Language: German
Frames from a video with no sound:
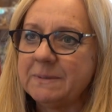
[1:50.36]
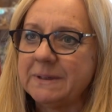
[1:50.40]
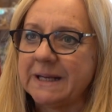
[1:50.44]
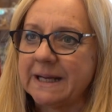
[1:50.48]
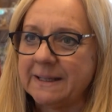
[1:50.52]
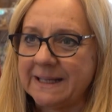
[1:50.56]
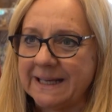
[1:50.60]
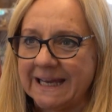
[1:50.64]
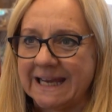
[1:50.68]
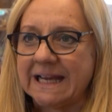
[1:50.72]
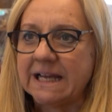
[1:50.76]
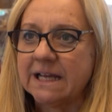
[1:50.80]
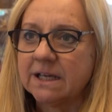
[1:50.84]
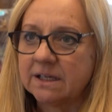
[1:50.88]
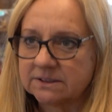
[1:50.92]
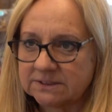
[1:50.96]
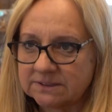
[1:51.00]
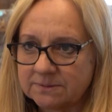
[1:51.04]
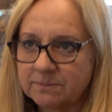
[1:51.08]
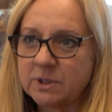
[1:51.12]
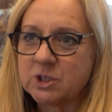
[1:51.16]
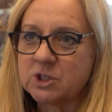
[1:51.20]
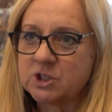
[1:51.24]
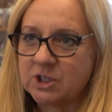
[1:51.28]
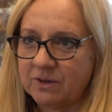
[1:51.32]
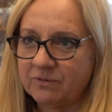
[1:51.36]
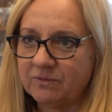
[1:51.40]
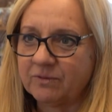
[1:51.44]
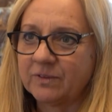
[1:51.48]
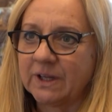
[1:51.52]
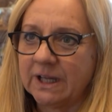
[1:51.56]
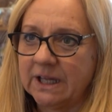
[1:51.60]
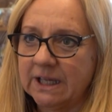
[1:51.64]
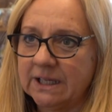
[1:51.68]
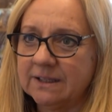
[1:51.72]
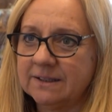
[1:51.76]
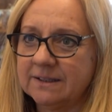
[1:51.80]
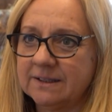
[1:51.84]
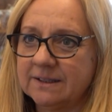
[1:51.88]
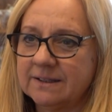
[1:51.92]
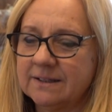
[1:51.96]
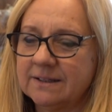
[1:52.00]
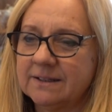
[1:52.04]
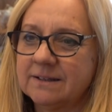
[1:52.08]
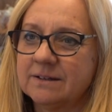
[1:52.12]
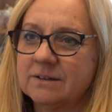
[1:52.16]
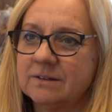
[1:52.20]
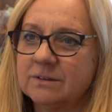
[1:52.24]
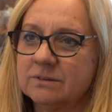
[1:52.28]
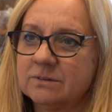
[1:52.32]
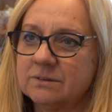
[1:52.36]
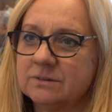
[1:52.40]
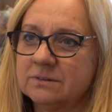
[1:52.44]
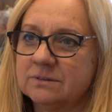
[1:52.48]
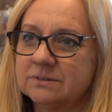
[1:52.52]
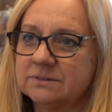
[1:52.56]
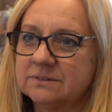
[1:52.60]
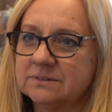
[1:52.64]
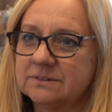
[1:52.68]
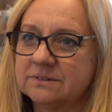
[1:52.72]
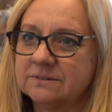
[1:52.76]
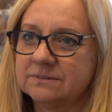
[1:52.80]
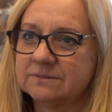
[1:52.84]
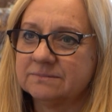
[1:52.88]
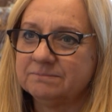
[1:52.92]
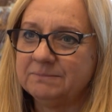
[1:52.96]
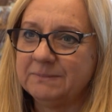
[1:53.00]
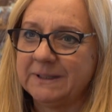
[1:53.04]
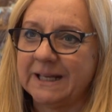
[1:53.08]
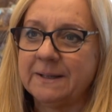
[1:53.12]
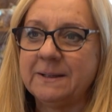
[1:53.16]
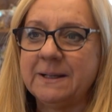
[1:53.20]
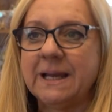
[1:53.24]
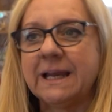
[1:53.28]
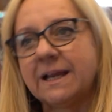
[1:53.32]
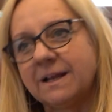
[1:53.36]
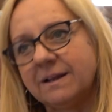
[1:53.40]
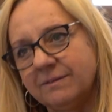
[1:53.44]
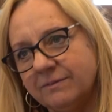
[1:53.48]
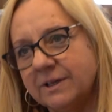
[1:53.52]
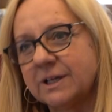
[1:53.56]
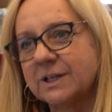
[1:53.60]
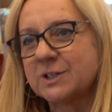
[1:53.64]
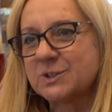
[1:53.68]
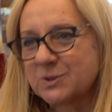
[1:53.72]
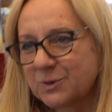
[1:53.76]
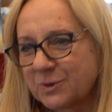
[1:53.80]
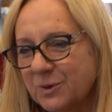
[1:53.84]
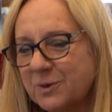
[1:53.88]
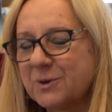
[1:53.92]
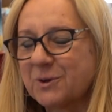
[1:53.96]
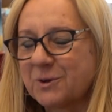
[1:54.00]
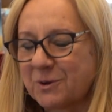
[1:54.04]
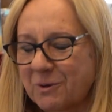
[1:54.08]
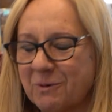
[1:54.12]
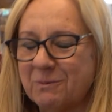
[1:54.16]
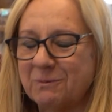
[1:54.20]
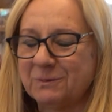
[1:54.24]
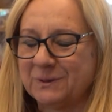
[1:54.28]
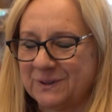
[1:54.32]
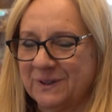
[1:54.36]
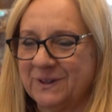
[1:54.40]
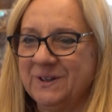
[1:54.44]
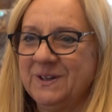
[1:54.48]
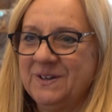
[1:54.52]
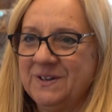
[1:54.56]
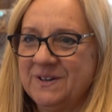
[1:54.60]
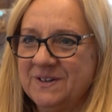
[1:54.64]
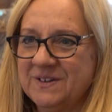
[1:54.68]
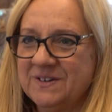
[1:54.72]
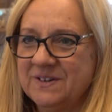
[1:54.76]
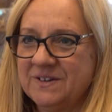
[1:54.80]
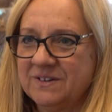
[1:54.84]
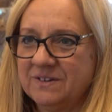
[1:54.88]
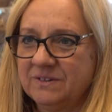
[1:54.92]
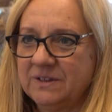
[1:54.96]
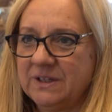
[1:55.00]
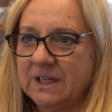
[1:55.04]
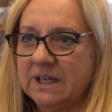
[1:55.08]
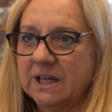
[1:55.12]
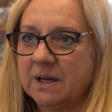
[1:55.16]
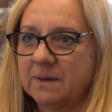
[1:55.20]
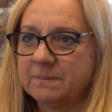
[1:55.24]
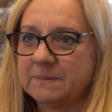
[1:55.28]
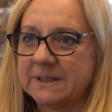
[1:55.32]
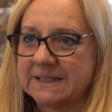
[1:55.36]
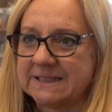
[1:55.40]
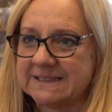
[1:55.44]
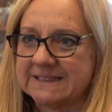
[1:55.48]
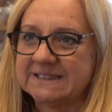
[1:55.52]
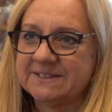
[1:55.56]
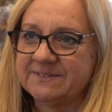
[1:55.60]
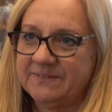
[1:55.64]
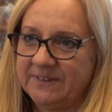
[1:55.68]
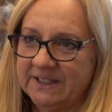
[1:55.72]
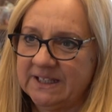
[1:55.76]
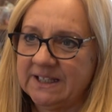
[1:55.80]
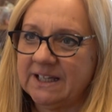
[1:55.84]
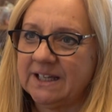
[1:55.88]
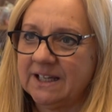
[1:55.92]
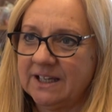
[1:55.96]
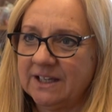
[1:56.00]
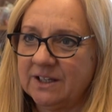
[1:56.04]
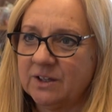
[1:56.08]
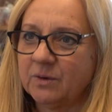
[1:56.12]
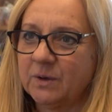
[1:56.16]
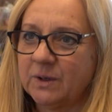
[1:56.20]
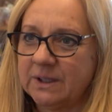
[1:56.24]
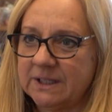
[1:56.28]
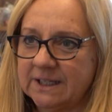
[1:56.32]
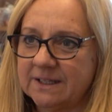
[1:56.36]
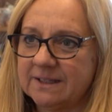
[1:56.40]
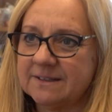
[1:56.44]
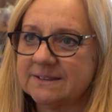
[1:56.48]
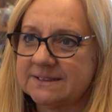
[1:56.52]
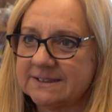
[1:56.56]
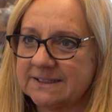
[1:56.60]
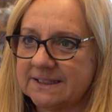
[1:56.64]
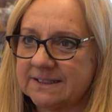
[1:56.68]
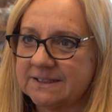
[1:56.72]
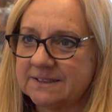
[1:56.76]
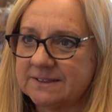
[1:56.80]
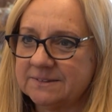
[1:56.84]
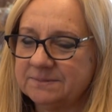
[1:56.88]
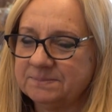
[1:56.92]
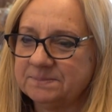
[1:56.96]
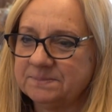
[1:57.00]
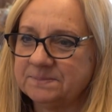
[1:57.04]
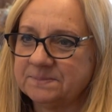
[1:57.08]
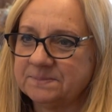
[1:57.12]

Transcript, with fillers: mit einem Lächeln aus dem Geschäft geht und mit einem Lächeln wieder zurückkommt. Und ich glaube, das ist wichtig in der heutigen Zeit.